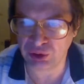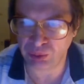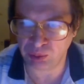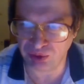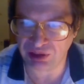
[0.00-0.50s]
еще
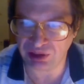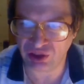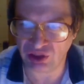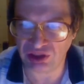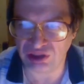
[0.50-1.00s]
полон,
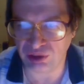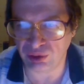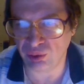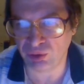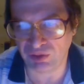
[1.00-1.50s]
конечно, сил,
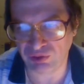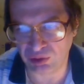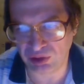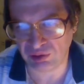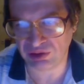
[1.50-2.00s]
но уже
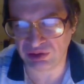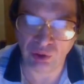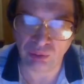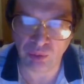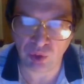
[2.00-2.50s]
все-таки
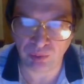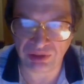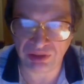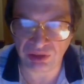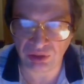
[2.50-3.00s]
он
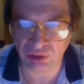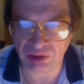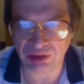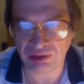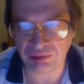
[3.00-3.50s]
помнит, что
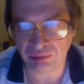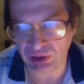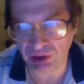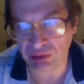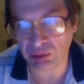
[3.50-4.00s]
это
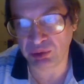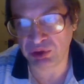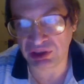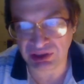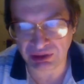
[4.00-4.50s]
может и не
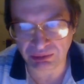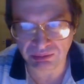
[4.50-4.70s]
получиться.